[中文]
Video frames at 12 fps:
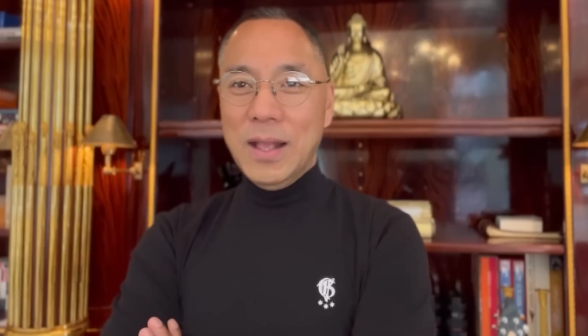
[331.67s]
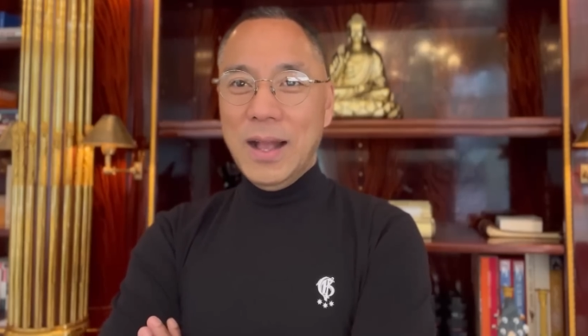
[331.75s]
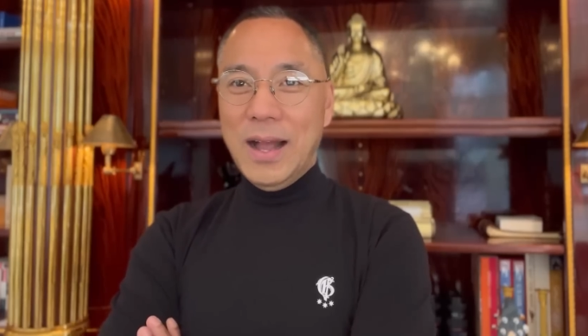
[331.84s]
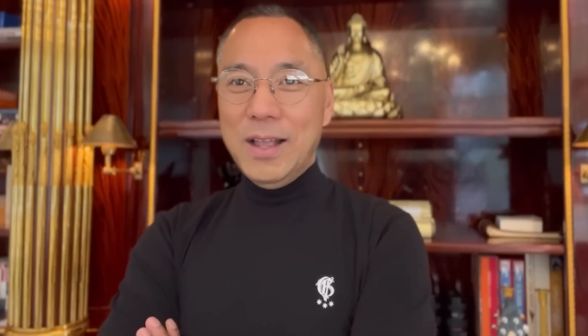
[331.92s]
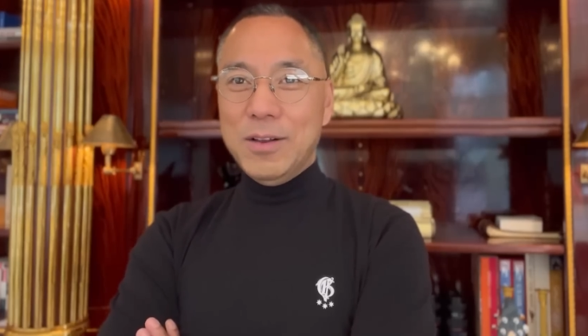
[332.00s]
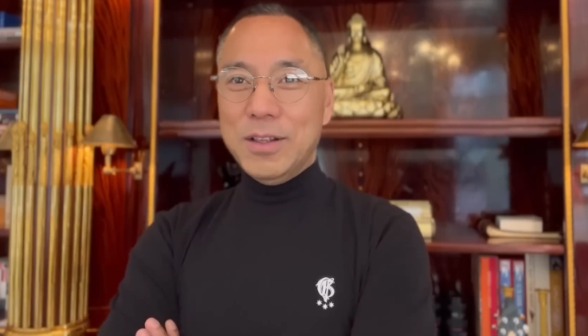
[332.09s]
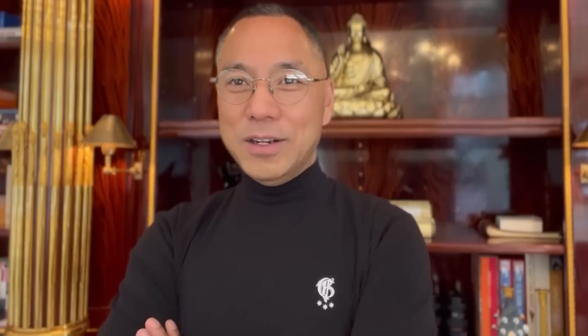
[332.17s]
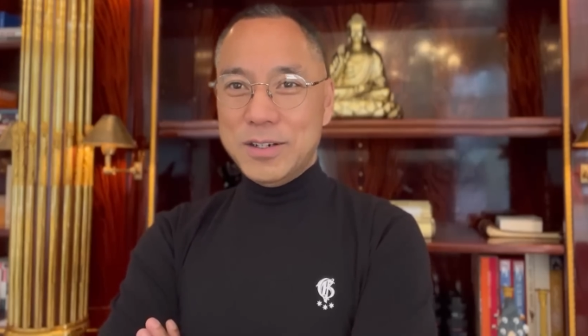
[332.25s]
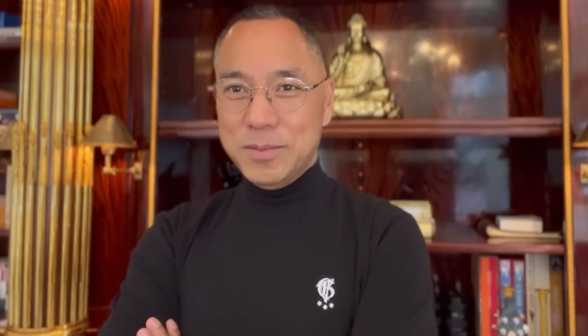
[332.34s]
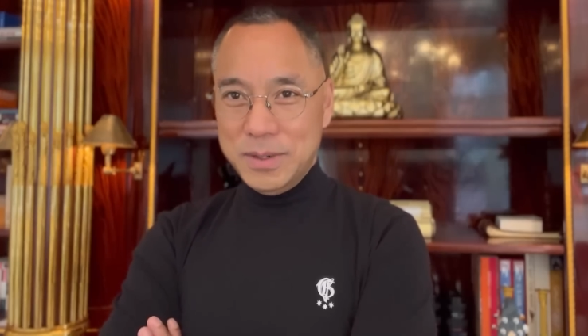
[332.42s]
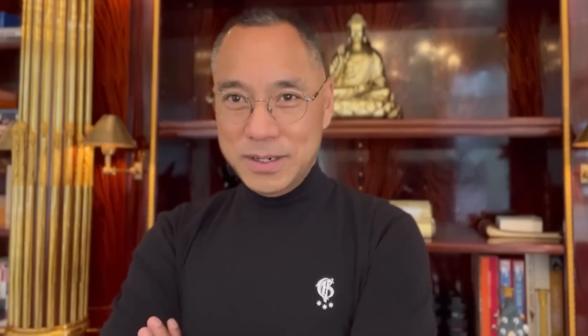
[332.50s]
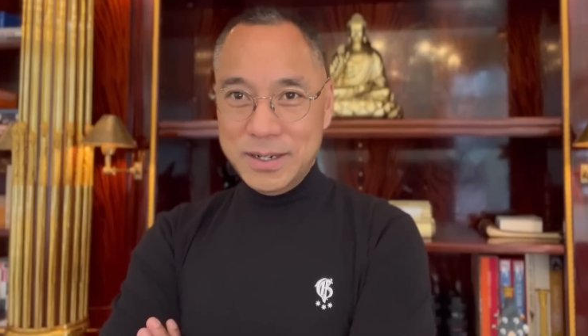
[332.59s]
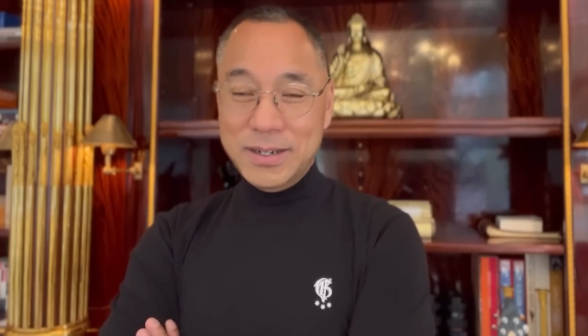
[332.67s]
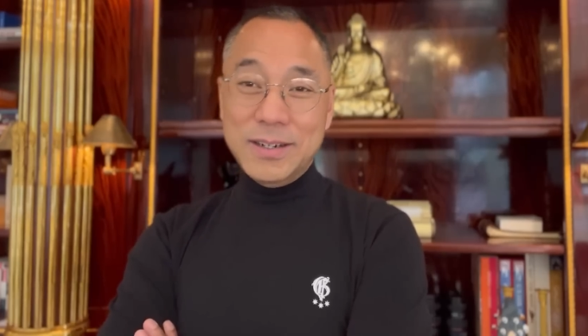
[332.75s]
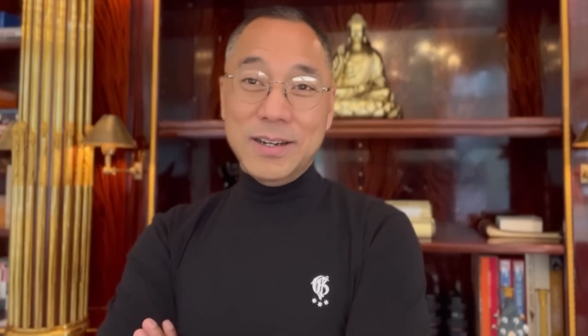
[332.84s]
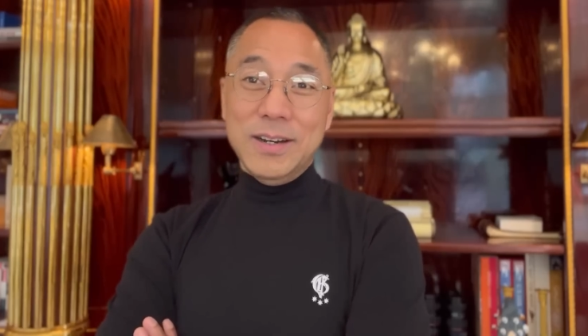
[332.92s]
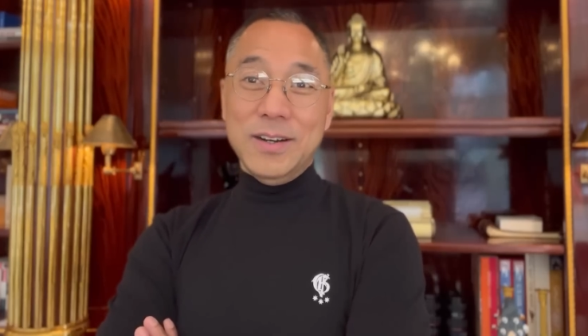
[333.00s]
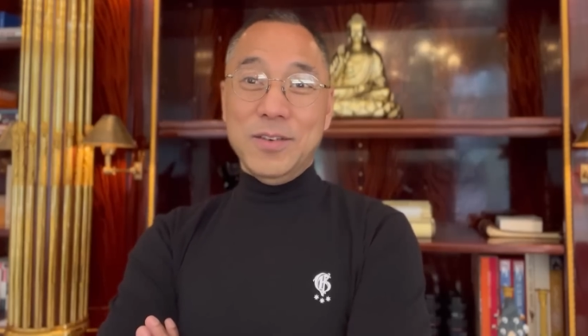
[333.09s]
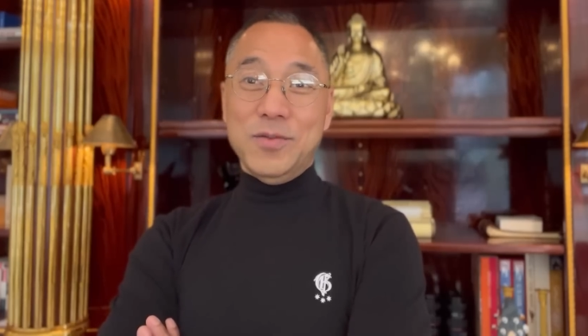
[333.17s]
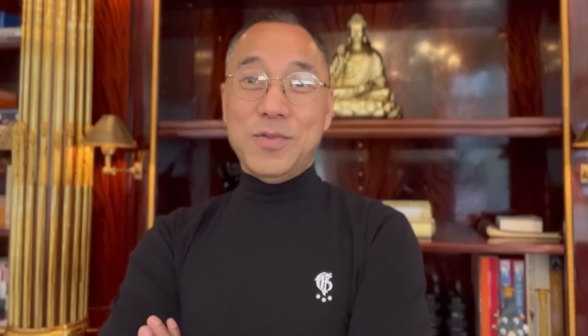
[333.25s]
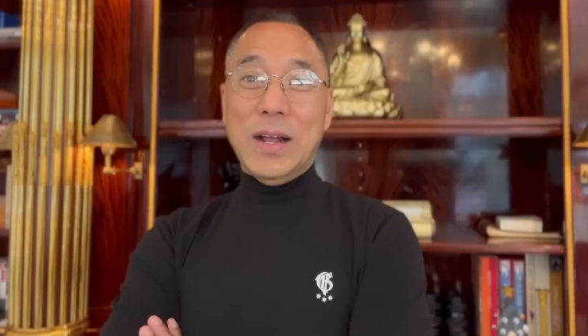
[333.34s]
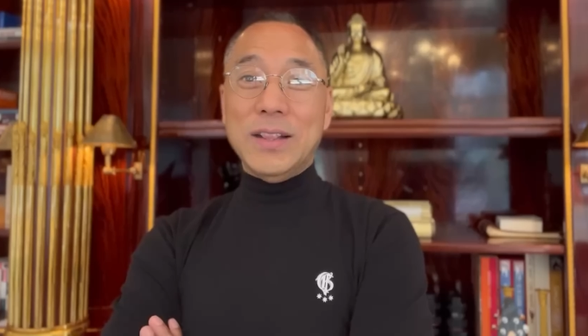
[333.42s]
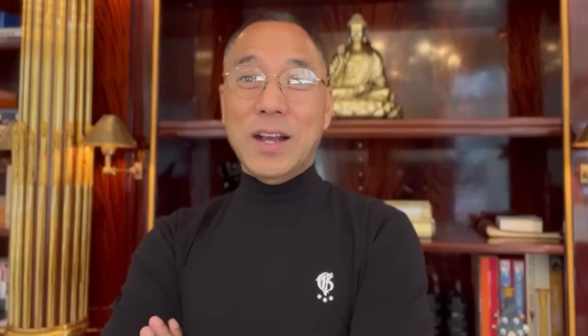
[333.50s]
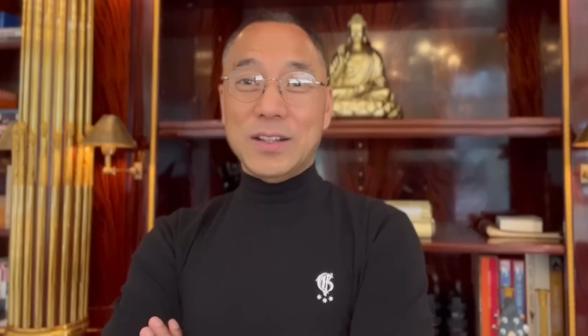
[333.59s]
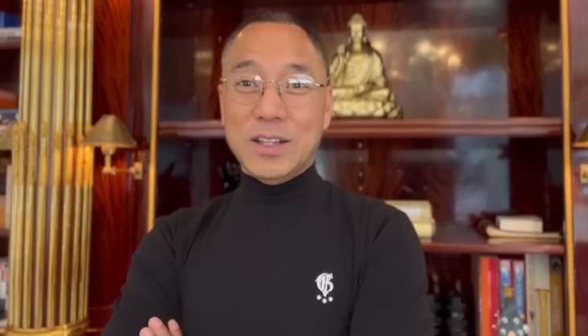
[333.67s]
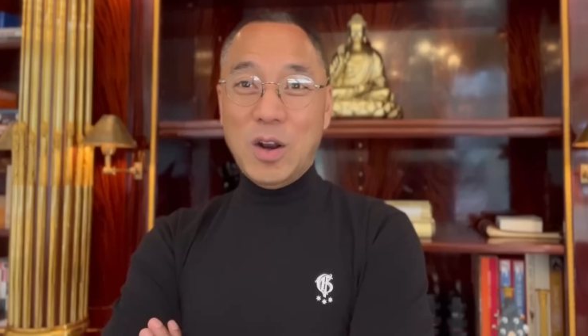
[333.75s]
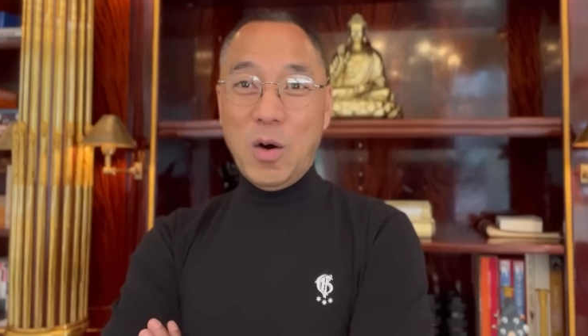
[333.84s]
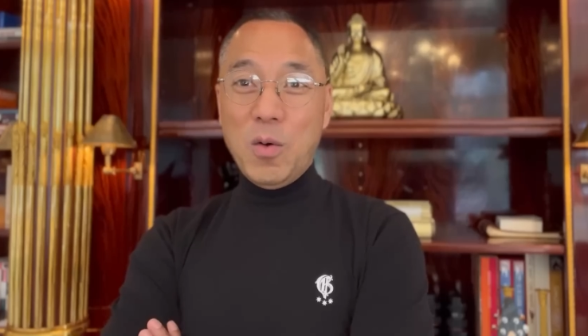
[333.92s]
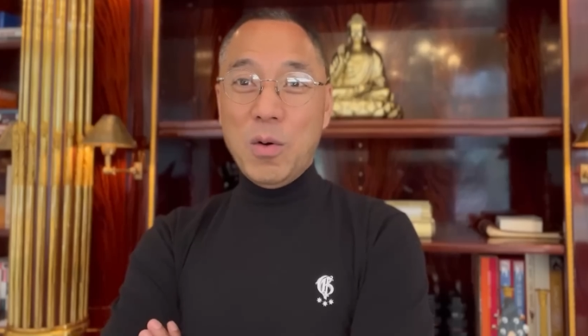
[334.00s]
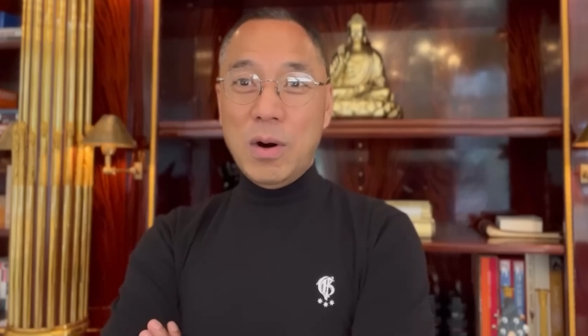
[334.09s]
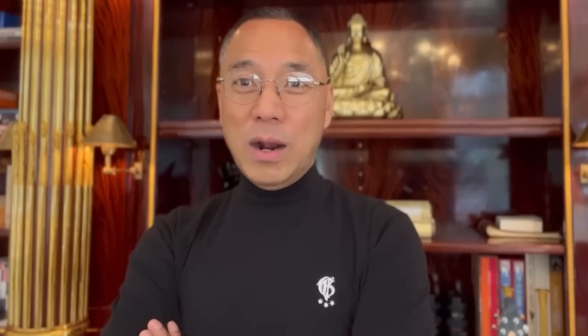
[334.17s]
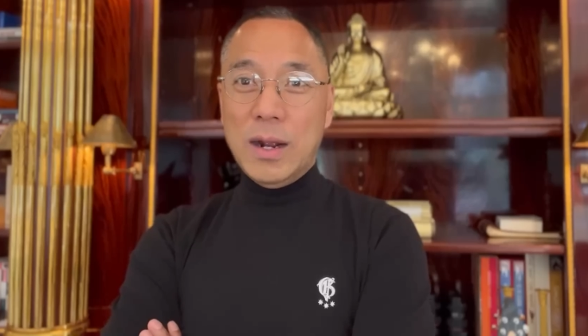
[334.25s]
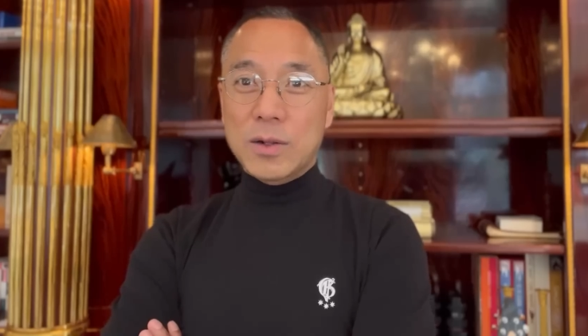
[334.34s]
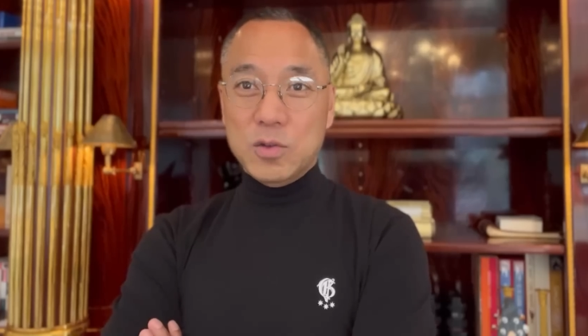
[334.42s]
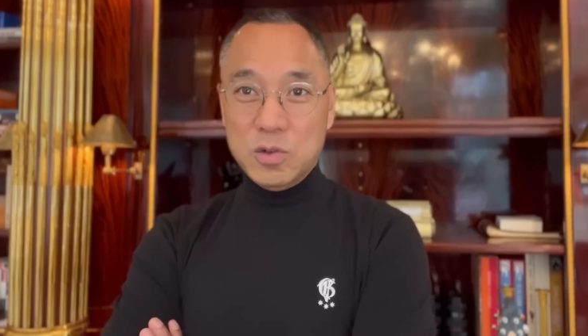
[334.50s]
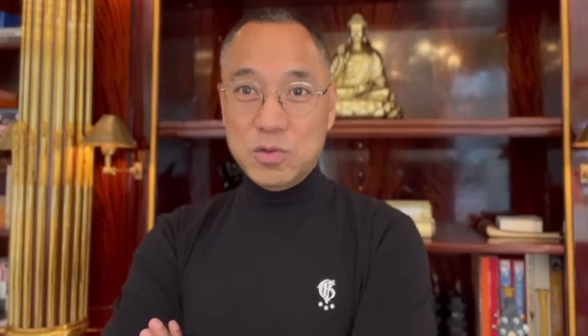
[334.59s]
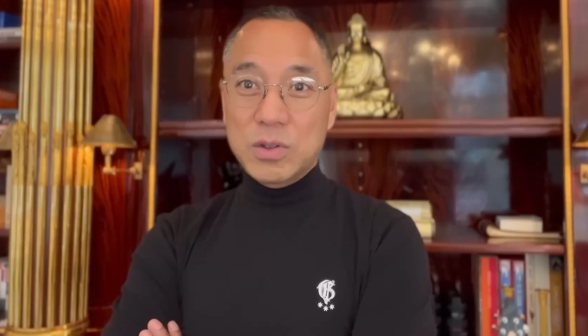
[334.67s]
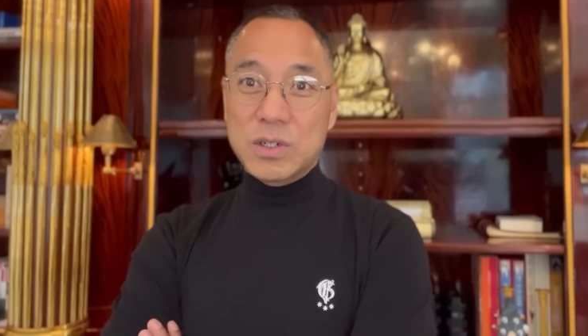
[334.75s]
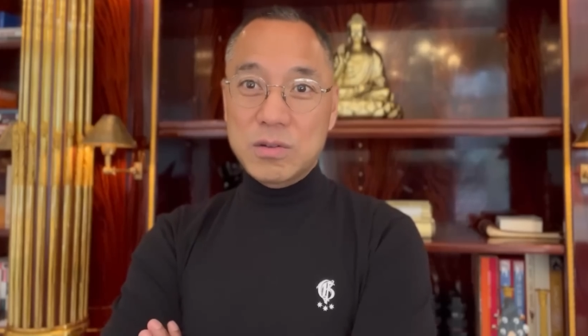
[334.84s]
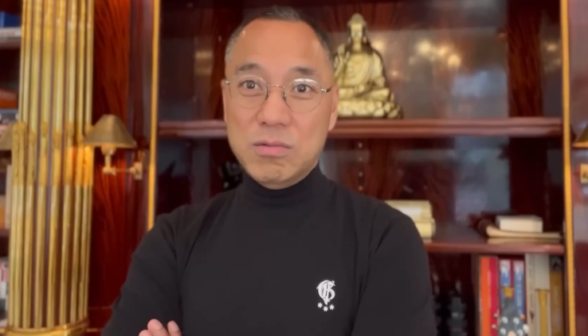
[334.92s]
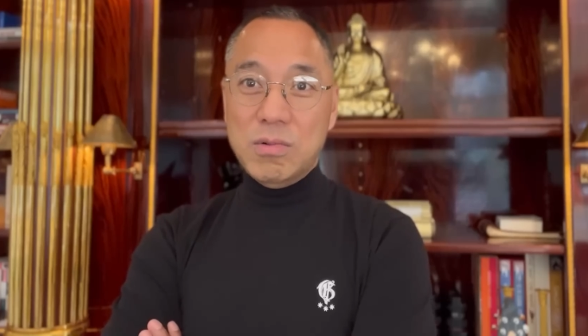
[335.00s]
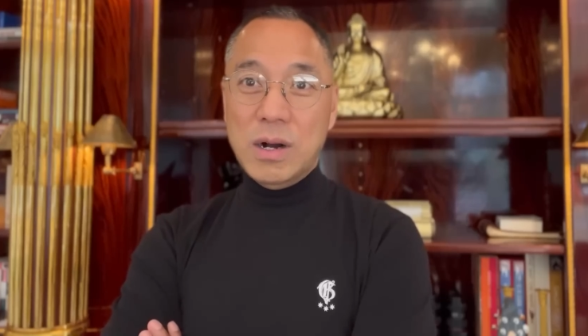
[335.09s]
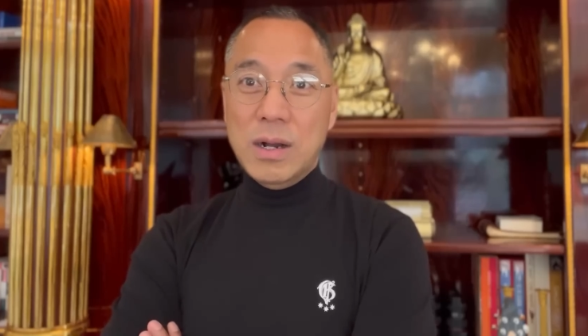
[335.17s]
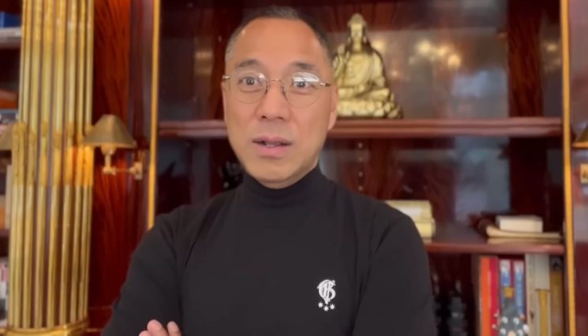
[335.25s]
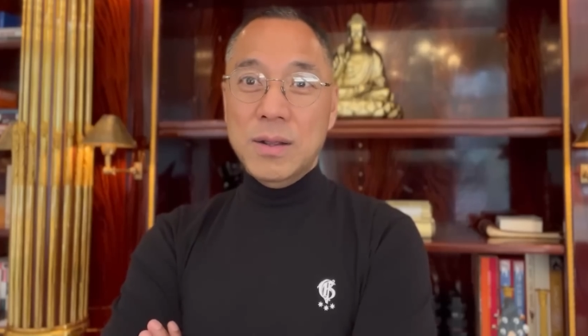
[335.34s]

还有那什么这个这个反党的头啊，就是说的是我，